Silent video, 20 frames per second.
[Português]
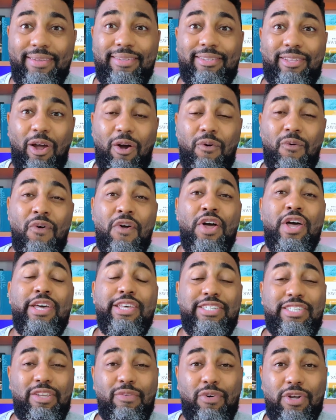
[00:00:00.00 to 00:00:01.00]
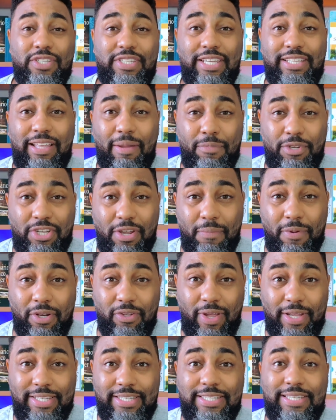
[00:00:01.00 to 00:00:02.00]
Então, se você tá me chamando
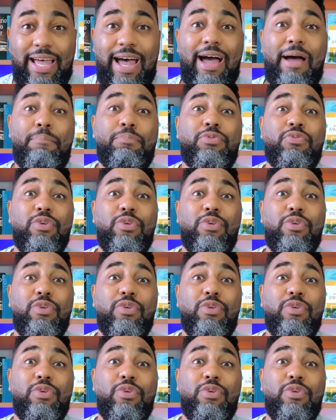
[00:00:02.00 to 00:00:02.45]
no WhatsApp,